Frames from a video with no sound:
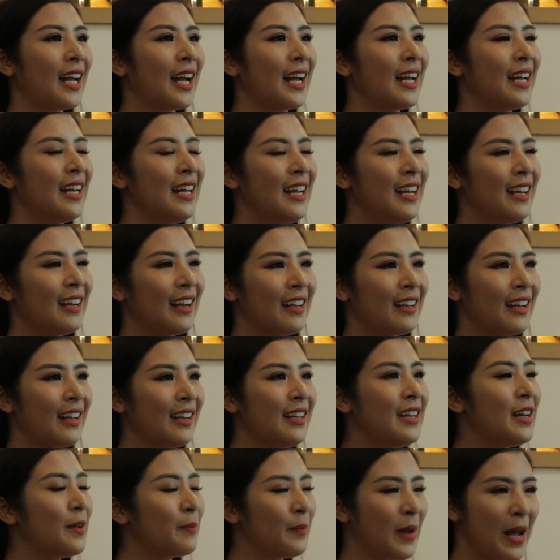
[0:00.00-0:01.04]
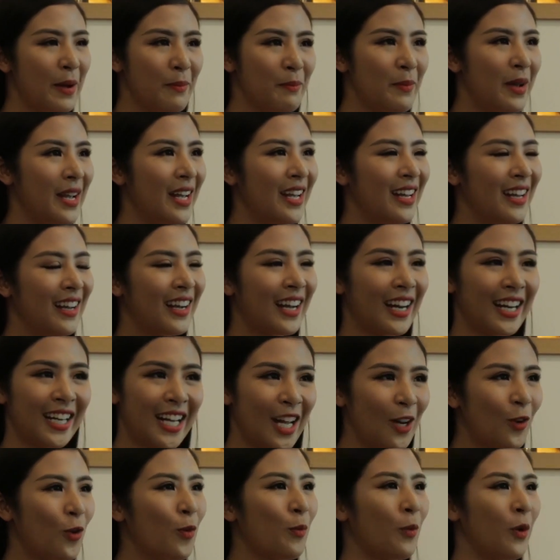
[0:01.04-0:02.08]
cái niềm đam mê
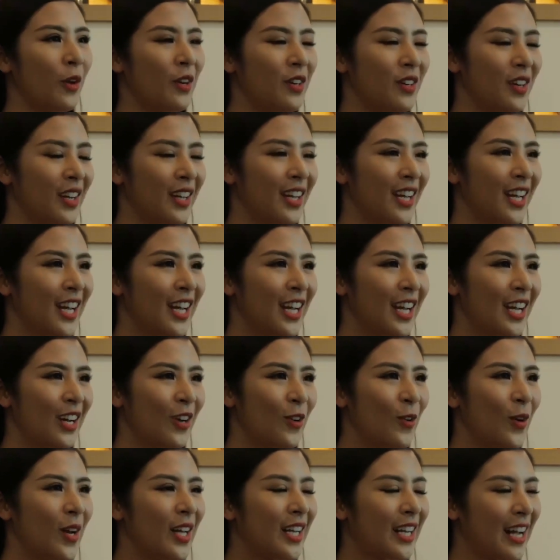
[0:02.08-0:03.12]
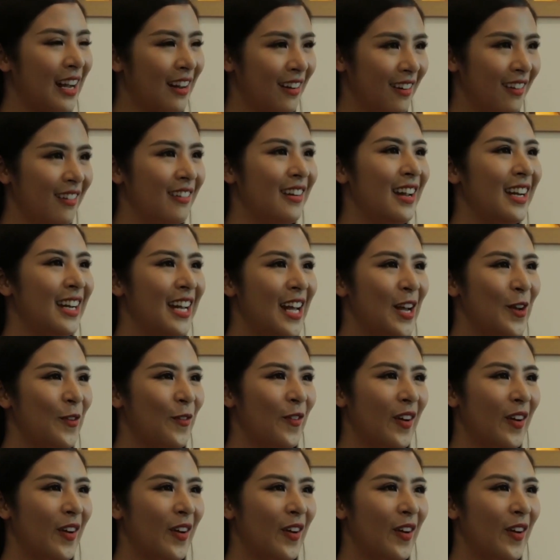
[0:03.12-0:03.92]
gắn kết của mọi người nó lại càng lớn lên.